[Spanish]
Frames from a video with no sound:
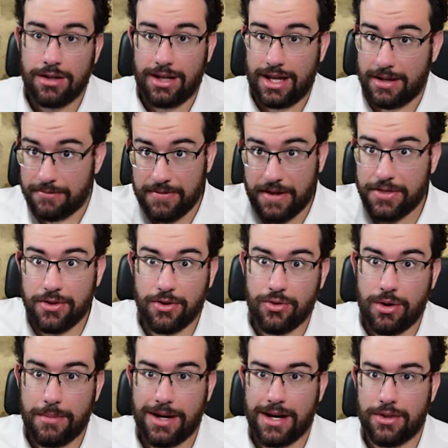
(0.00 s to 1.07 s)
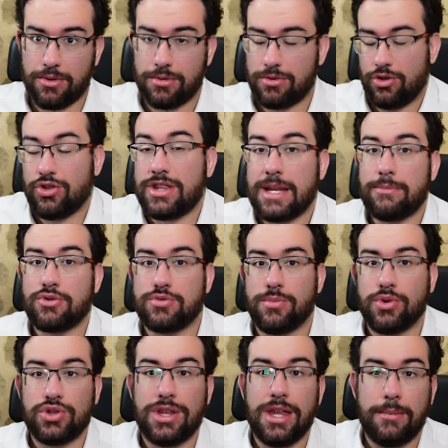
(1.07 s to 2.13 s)
la inflación no ha bajado, no tenemos
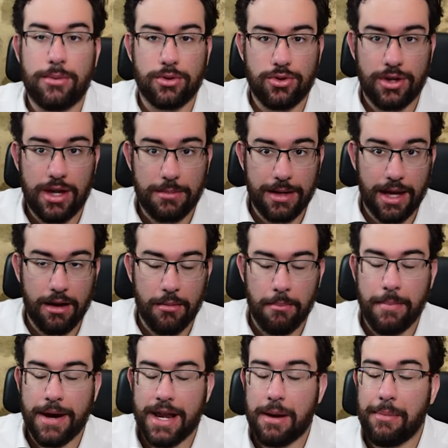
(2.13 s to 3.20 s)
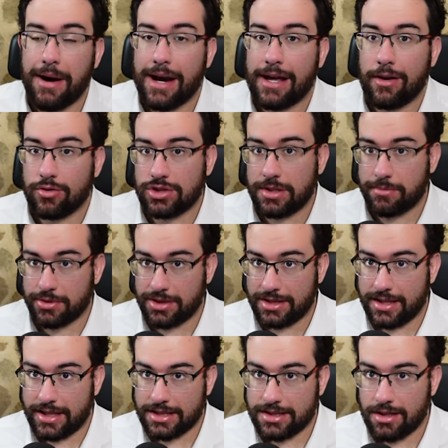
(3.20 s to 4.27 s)
motivo todavía para bajar los tipos de
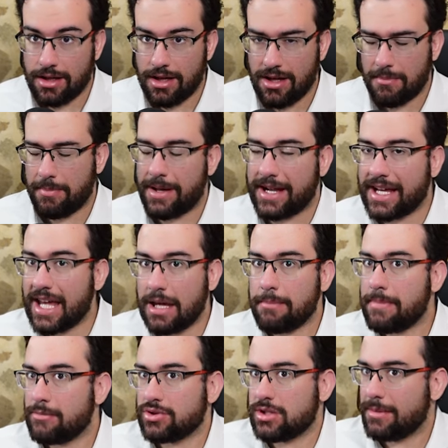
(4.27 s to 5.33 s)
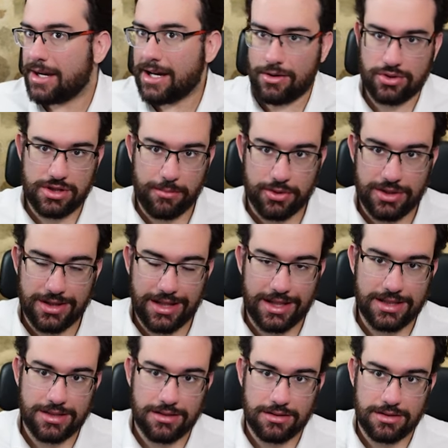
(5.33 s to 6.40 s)
interés. ¿Para qué vamos a bajar los tipos de
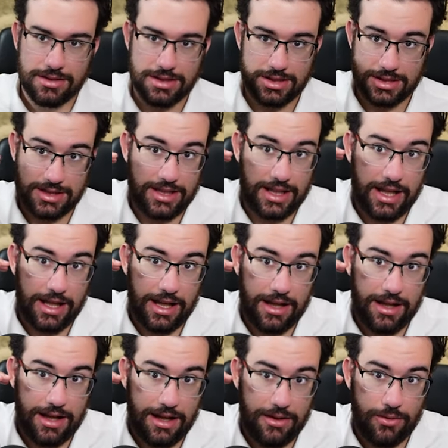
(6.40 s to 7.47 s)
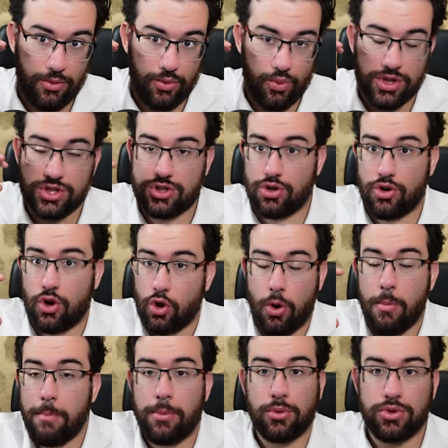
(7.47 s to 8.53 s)
interés si nuestro
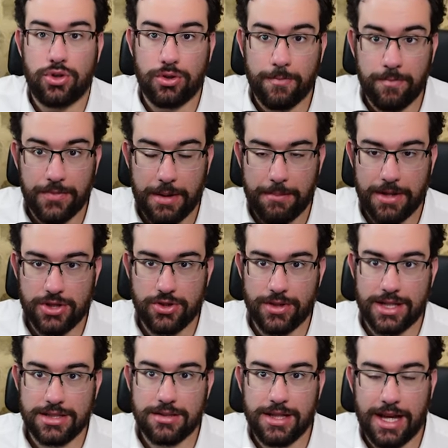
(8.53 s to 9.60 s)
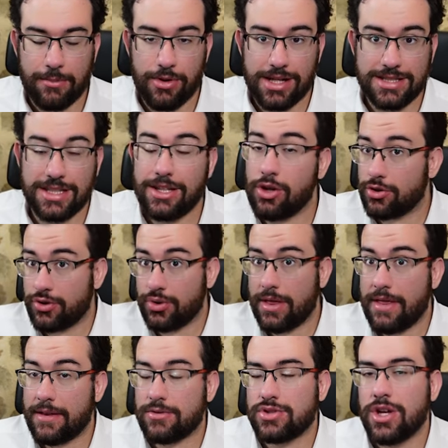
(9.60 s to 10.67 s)
cómputo de personas, digámoslo así, los
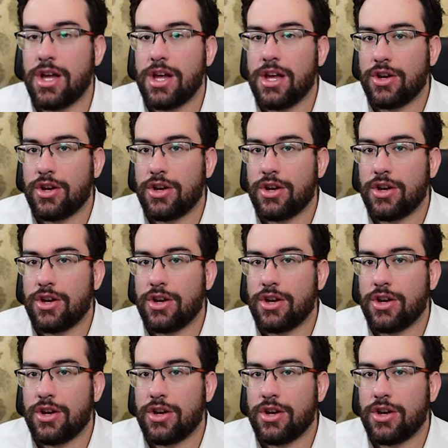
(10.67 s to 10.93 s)
ciudadanos,